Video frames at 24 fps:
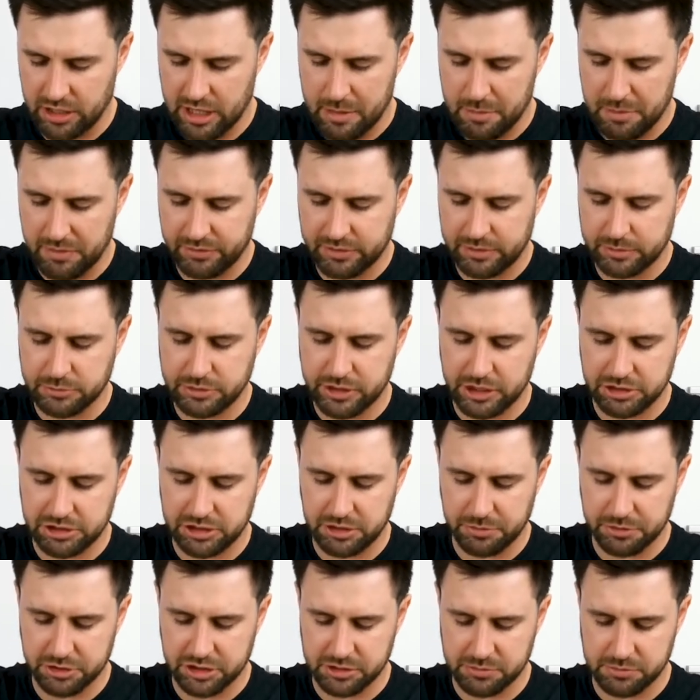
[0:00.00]
a my w tym
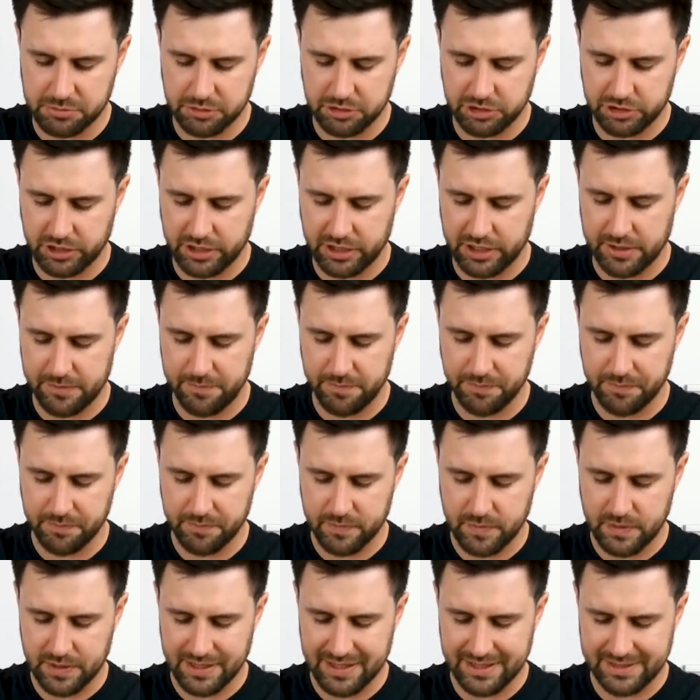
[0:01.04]
czasie bierzemy się
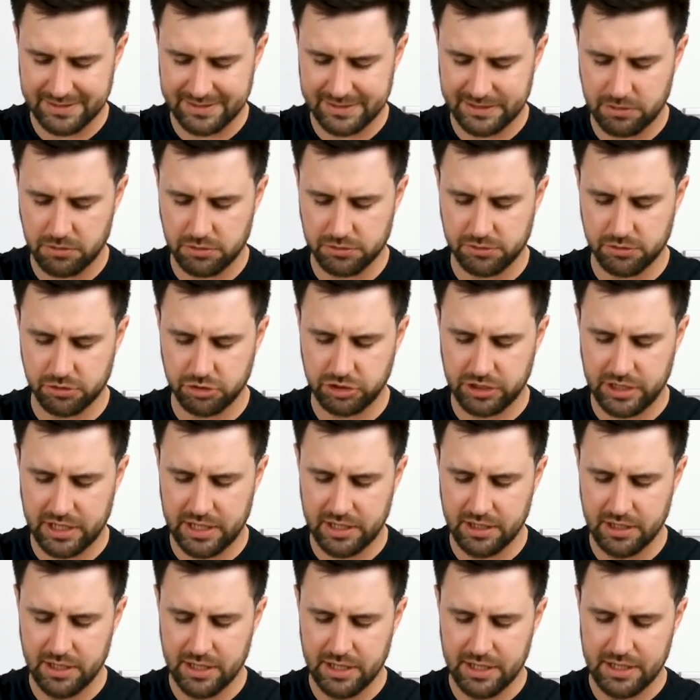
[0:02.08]
za
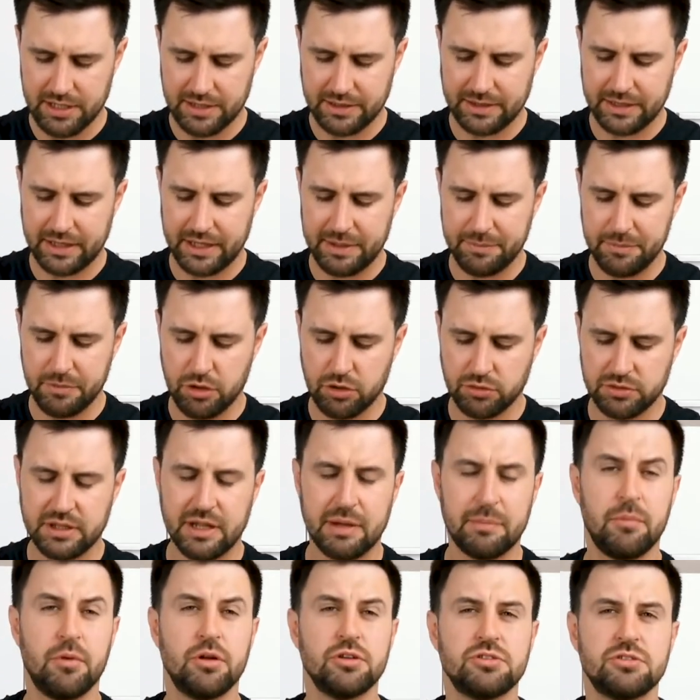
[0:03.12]
łososia. Dajemy go na
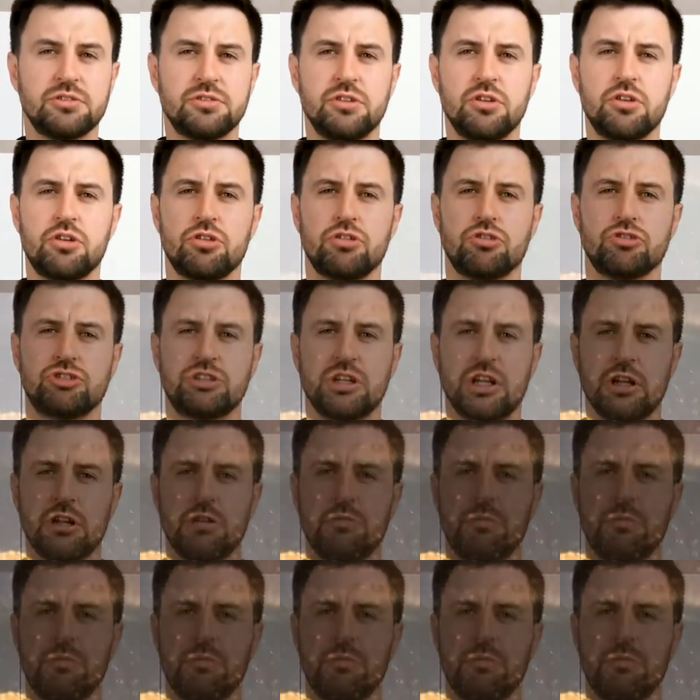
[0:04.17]
mocno rozgrzaną